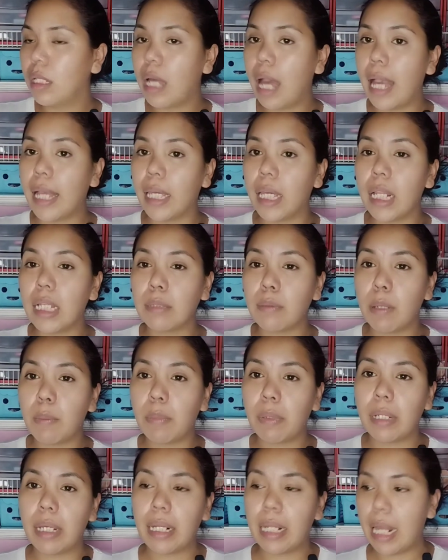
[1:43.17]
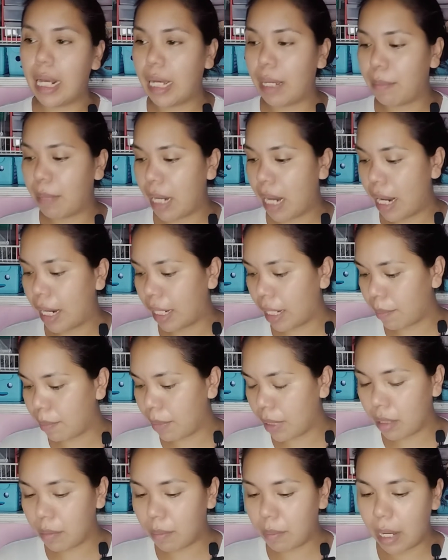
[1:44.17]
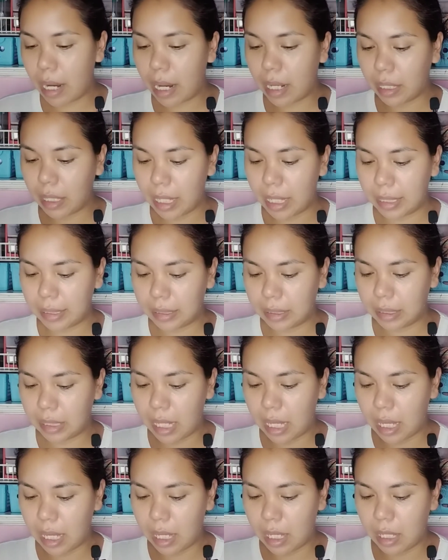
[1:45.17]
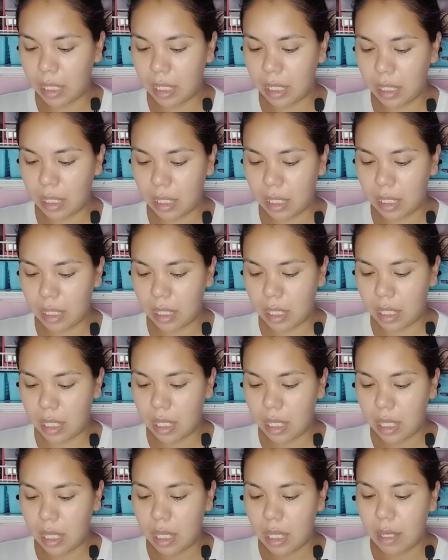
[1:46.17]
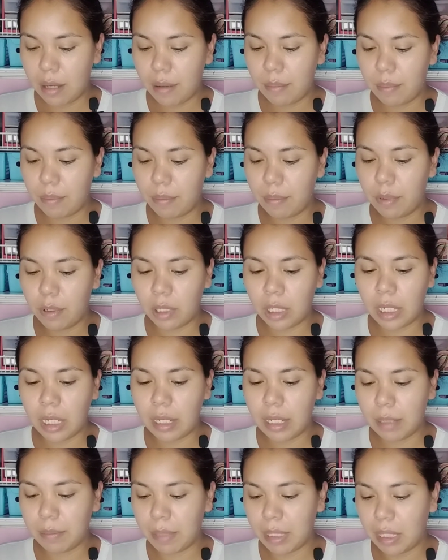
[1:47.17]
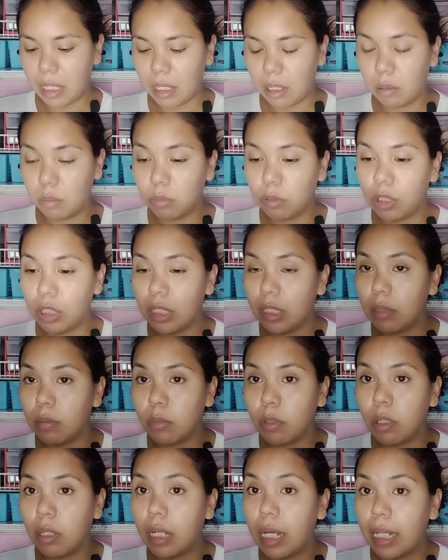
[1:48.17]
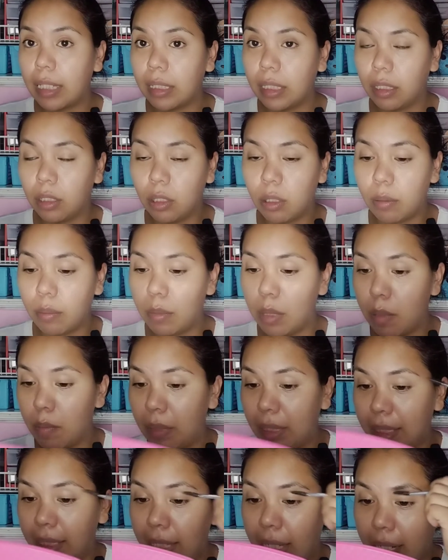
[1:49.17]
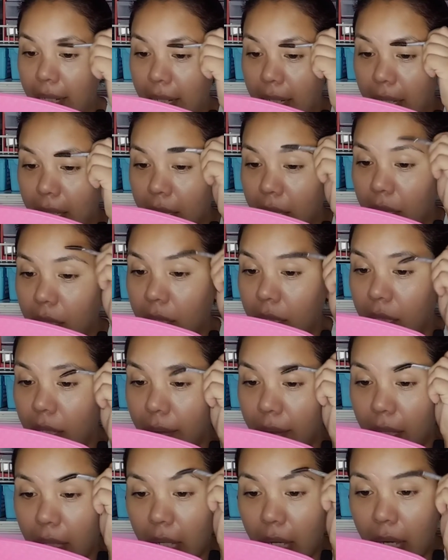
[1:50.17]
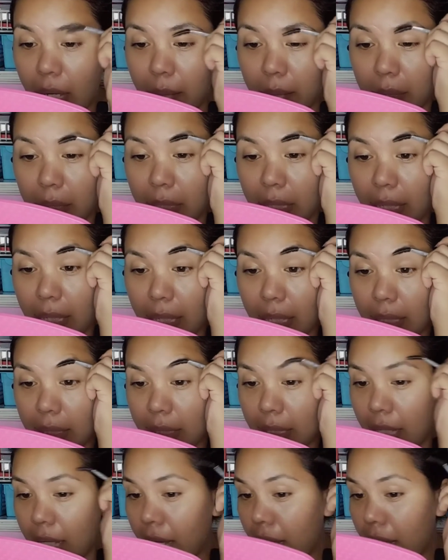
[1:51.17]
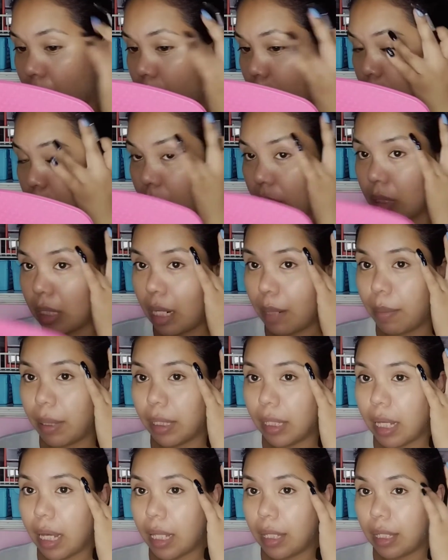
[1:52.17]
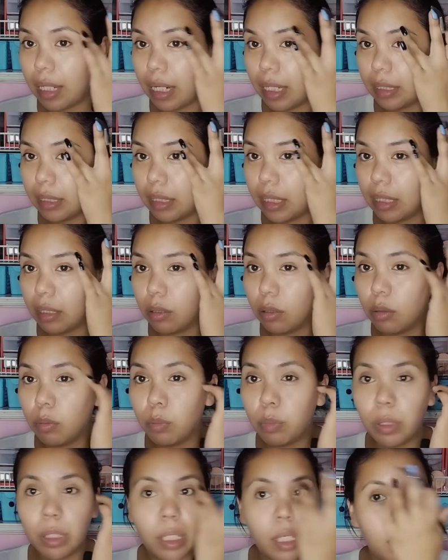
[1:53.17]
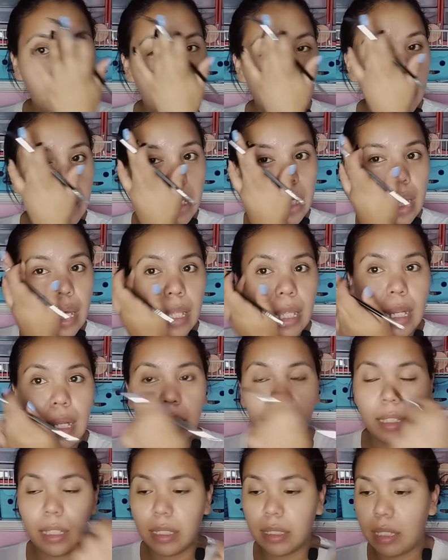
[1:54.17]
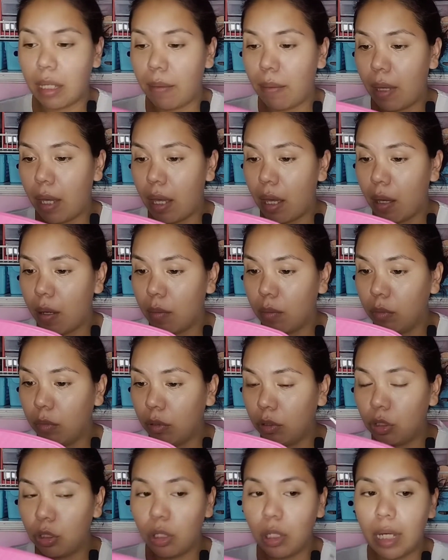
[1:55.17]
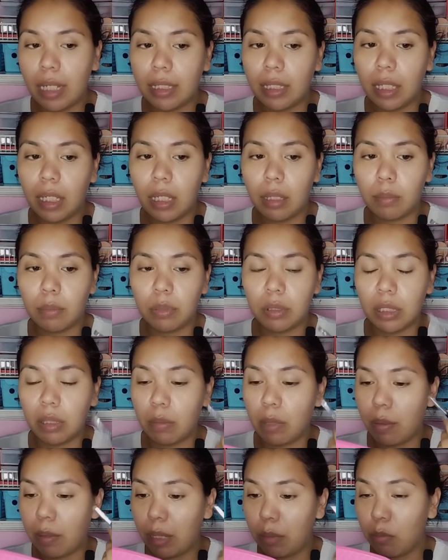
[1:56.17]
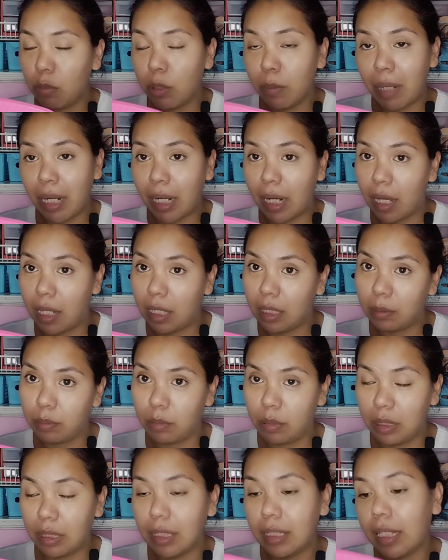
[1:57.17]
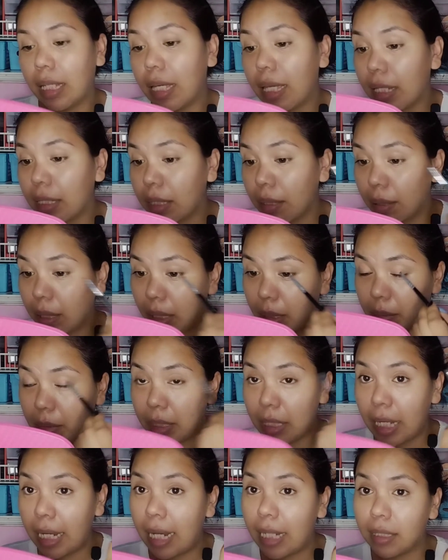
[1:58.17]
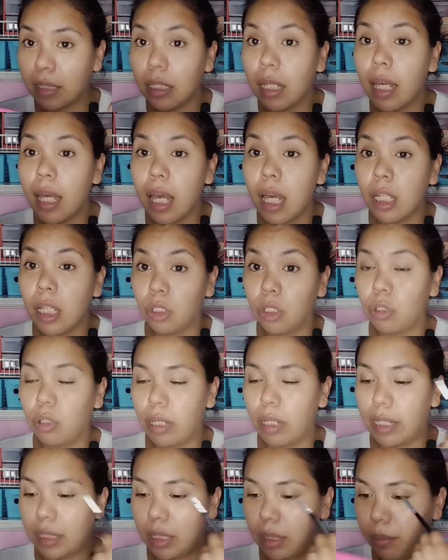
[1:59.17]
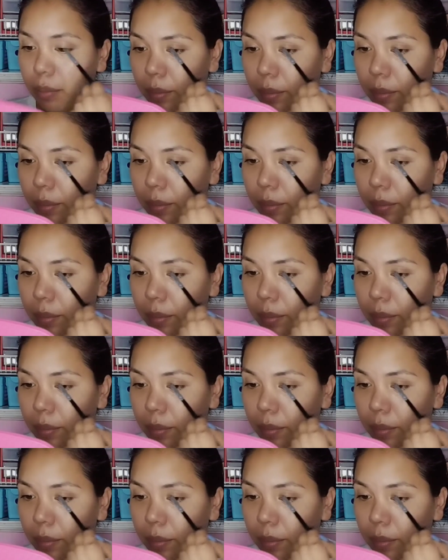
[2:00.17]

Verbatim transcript: Aquí les voy a poner la cámara rápido para que este porque me tardó muchísimo haciéndome mis cejas. Saben que mis cejas pues en la parte de atrás es un poquito y adelante se ve mucho, así que por pues, si me ven muy marcadas, pues es que ya saben que mis cejas son así.